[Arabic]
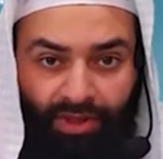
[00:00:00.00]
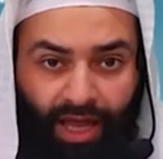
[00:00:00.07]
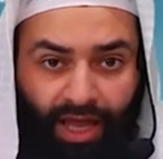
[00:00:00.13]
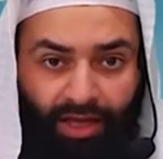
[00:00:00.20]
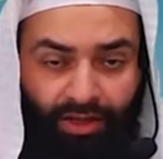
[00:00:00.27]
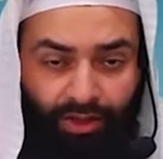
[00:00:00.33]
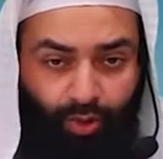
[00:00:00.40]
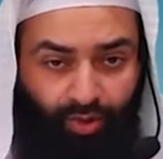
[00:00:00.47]

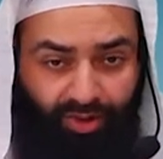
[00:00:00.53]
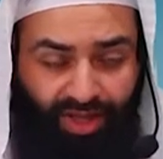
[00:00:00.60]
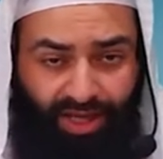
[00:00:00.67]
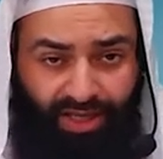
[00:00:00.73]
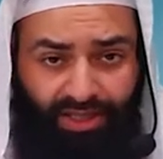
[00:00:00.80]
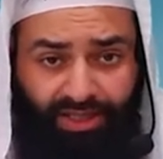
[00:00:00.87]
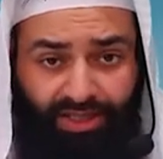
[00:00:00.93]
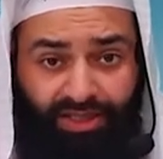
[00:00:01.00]
تارك
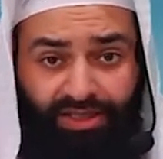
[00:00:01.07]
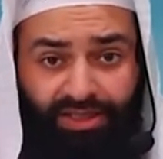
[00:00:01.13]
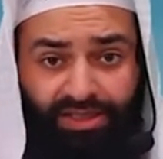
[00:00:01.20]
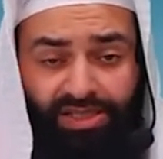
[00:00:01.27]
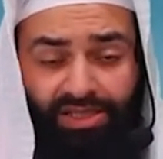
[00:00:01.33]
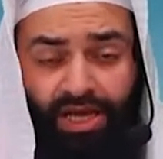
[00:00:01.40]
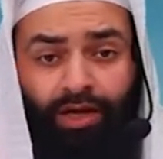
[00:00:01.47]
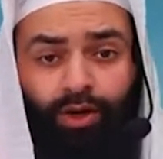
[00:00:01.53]
ذلك
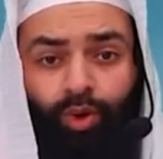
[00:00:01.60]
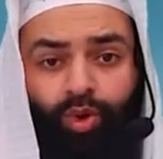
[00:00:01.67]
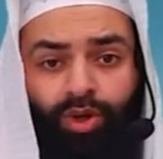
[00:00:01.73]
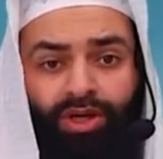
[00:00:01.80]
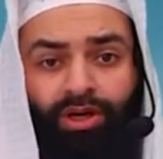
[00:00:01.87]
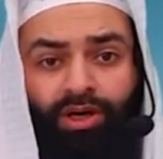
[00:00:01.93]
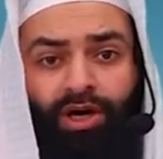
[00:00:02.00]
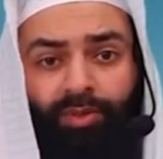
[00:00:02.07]
يستحق
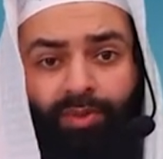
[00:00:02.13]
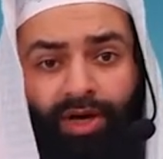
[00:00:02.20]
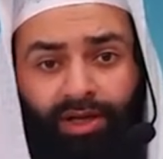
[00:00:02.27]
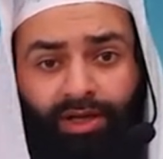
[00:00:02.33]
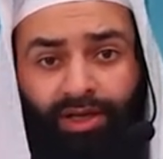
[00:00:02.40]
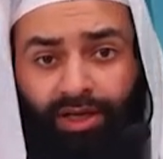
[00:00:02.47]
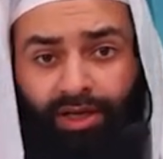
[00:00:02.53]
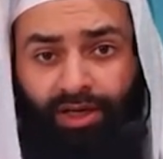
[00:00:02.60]
العقاب
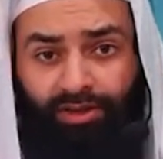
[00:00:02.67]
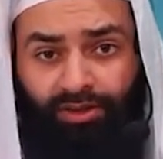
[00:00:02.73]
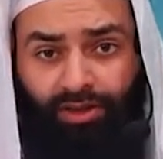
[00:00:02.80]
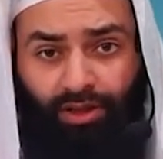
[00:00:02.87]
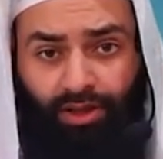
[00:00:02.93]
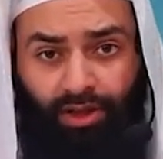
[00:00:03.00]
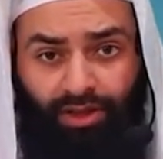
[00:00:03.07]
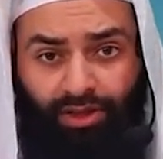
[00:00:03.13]

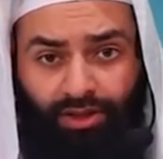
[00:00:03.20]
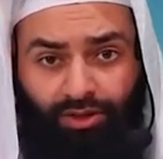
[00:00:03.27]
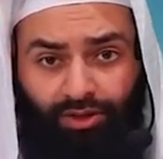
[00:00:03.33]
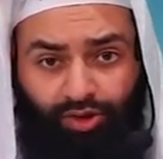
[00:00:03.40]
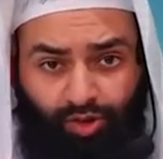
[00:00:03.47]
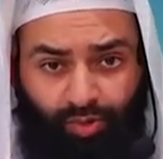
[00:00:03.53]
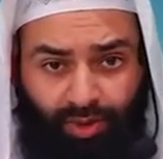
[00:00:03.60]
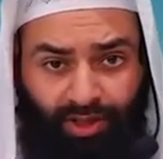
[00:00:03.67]
عند الله
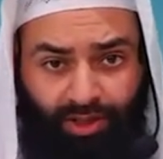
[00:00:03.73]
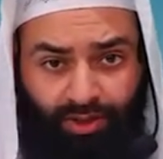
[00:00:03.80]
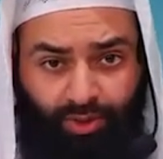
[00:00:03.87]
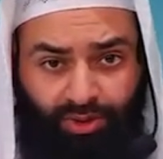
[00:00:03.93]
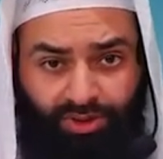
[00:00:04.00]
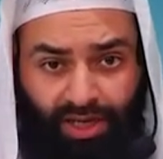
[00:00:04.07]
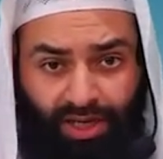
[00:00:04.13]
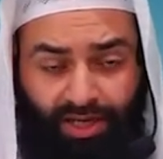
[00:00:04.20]

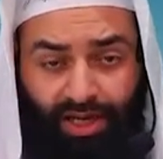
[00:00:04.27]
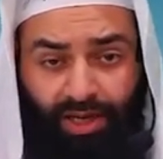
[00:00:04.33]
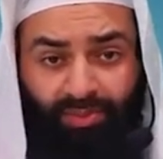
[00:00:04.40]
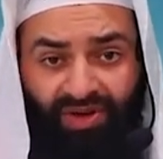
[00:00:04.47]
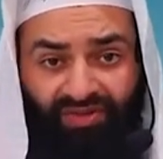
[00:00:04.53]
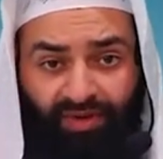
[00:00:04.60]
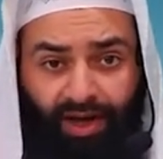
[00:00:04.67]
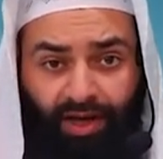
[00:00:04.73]
سبحانه وتعالى
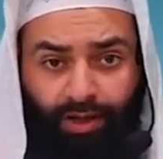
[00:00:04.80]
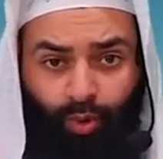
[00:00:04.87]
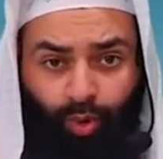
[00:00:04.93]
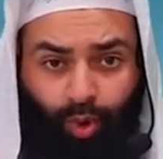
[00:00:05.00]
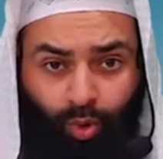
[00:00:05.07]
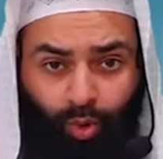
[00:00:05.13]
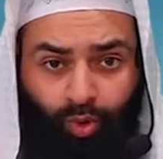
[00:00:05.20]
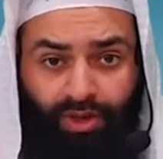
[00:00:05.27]
أما
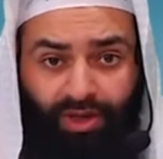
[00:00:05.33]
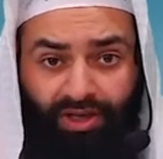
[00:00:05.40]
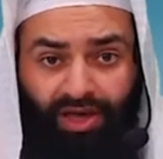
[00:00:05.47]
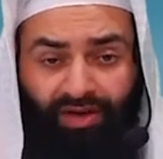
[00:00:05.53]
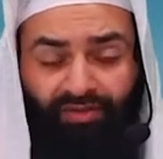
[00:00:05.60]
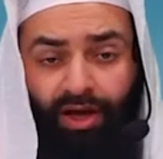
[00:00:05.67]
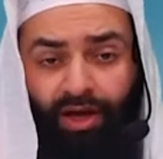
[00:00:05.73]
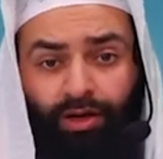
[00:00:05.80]
فاعله
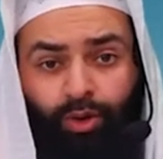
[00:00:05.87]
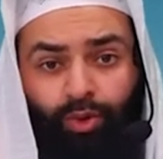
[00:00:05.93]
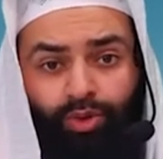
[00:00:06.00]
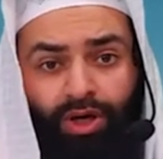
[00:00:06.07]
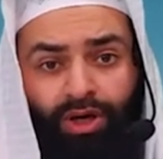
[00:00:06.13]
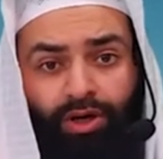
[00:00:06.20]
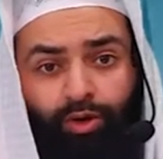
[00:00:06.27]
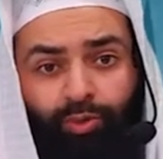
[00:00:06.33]
إذا فعله
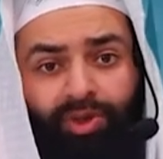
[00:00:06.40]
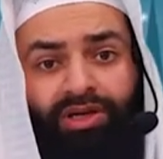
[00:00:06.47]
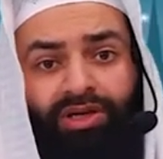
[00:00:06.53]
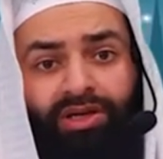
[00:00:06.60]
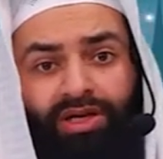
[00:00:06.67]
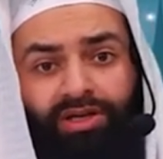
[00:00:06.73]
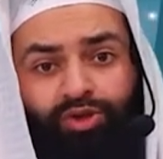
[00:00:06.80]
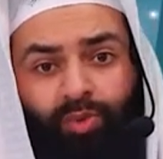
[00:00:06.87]
تقربا
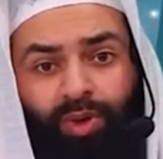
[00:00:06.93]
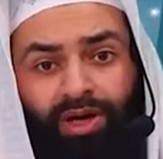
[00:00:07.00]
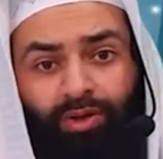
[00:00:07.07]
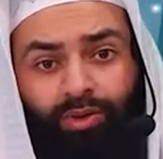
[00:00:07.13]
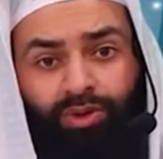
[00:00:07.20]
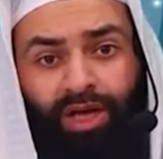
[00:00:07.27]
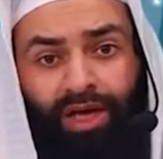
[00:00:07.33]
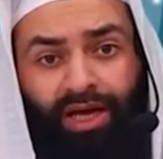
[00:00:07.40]
لله
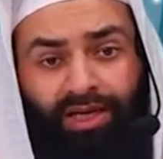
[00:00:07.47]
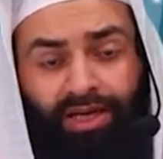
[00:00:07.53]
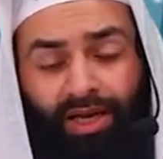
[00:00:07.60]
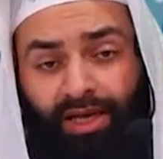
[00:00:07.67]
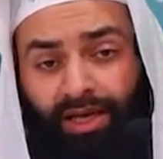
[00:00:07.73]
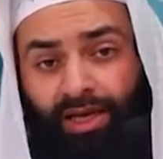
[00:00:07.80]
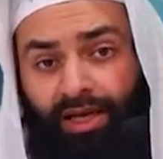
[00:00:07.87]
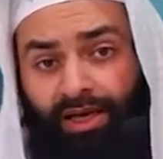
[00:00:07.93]
سبحانه وتعالى